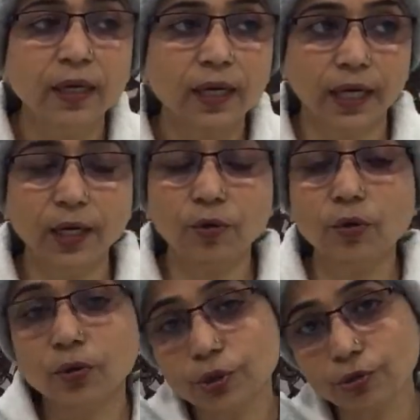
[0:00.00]
कई लोगों
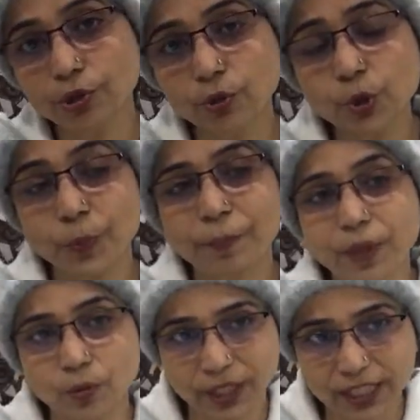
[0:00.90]
को जो न्यूज़
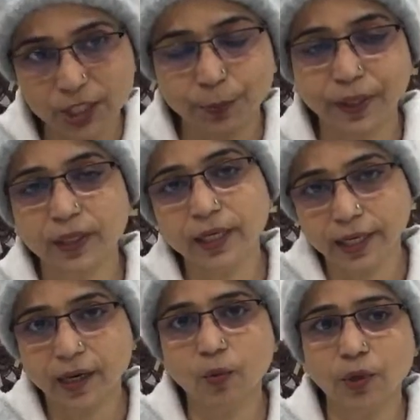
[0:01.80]
पेपर होता है जिसपे की
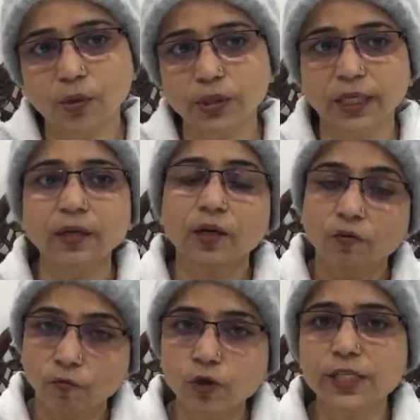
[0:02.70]
लिखा हुआ होता है
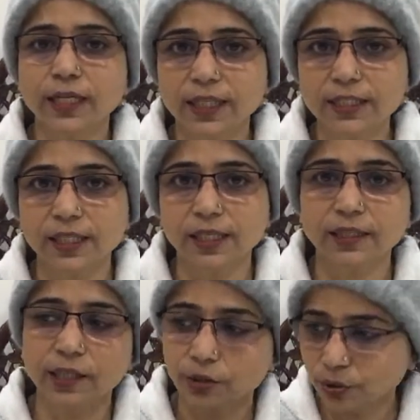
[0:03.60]
वो ज़्यादा अच्छा
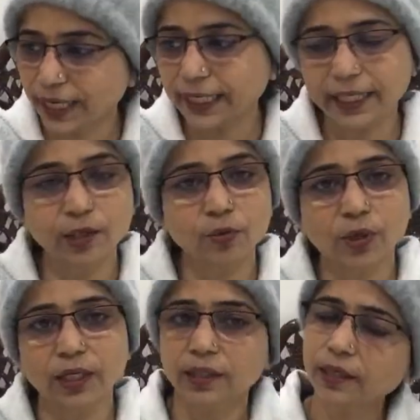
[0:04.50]
लगता है क्योंकि एंटीक लुक
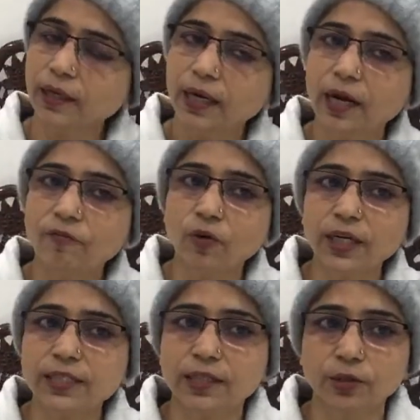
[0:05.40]
आता है आप वो
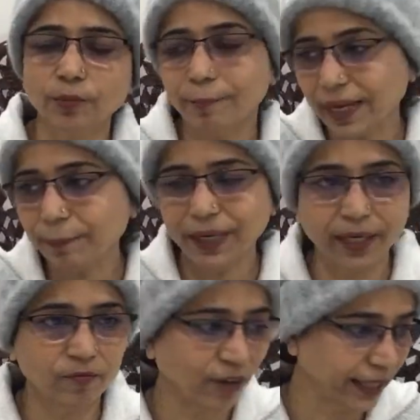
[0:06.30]
ले सकते हो मैं
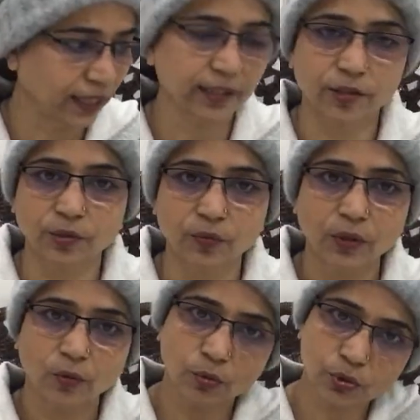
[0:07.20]
प्लेन व्हाइट लेती हूँ
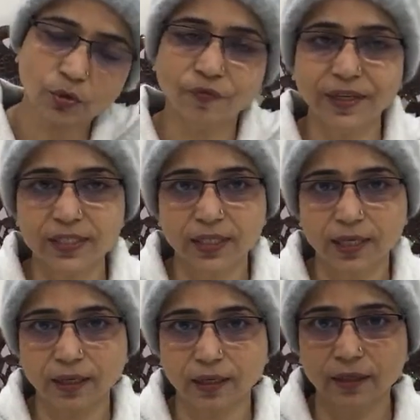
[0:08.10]
उसको फिर इस
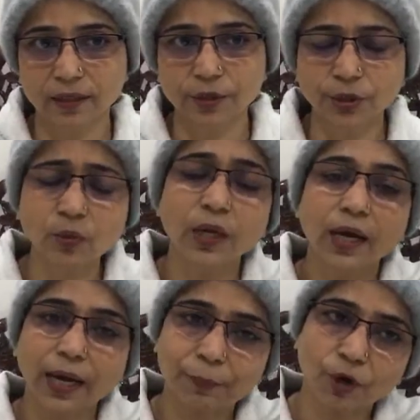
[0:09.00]
तरह कलर करती हूँ
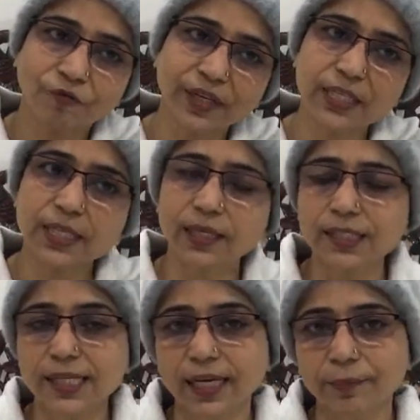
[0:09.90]
आप कॉफ़ी की जगह
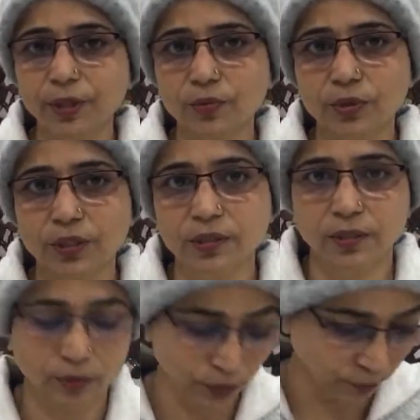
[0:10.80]
चाय भी यूज़ कर
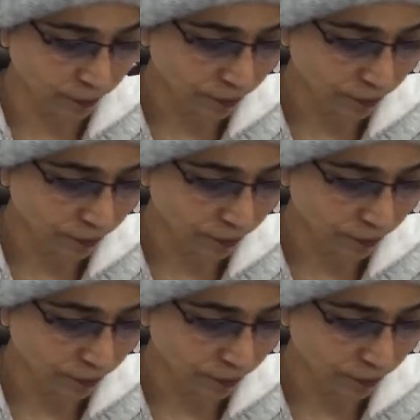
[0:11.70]
सकते हो